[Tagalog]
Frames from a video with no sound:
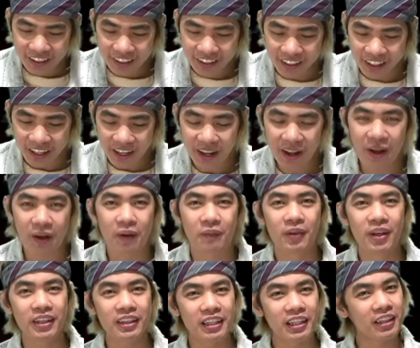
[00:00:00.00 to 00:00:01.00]

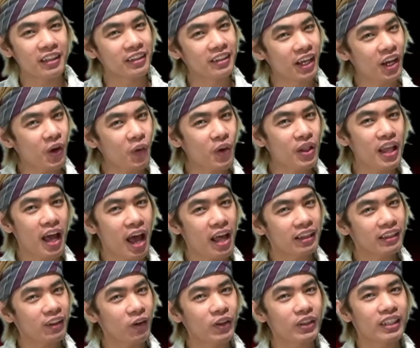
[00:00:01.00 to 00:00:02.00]
grabe, tindi,
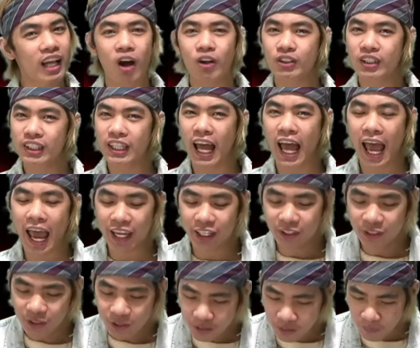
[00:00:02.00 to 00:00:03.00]
1,000
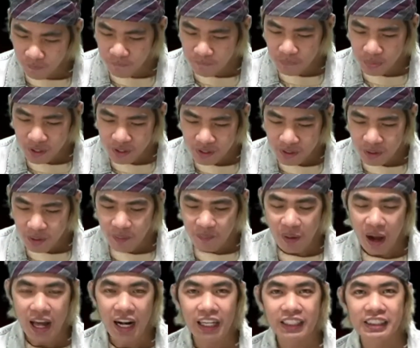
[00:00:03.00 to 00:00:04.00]
IQ.
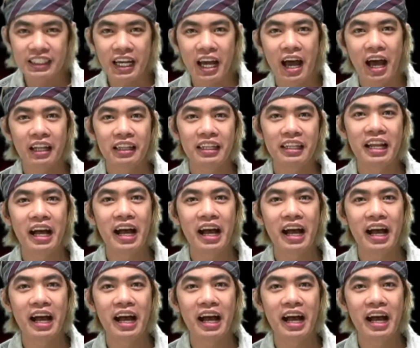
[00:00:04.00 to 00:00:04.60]
Parang si Adi lang.